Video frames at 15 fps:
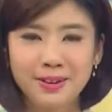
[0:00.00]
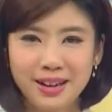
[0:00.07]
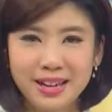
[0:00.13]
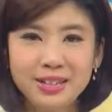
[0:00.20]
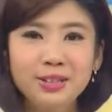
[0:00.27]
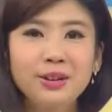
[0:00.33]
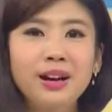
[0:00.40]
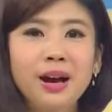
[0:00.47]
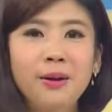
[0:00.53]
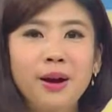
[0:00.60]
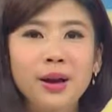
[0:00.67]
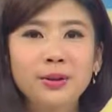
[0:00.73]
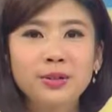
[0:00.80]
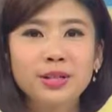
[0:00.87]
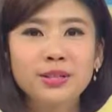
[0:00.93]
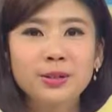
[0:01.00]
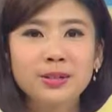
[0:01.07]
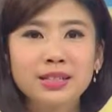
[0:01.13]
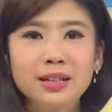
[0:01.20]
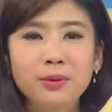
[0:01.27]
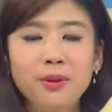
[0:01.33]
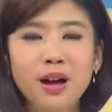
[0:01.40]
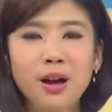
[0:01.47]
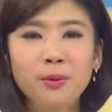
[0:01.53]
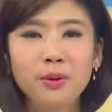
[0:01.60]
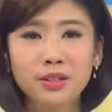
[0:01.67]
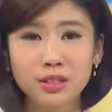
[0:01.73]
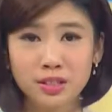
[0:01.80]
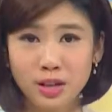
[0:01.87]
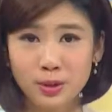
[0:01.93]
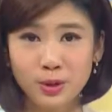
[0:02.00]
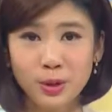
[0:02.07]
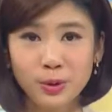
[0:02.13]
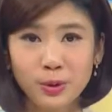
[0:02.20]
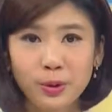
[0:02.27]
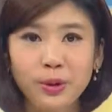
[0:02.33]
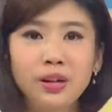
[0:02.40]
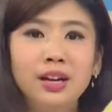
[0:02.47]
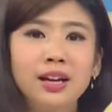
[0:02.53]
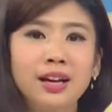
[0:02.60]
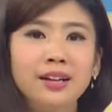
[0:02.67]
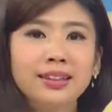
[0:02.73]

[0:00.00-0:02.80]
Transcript: 欢迎收看《环宇全球新闻》，我是陈春如，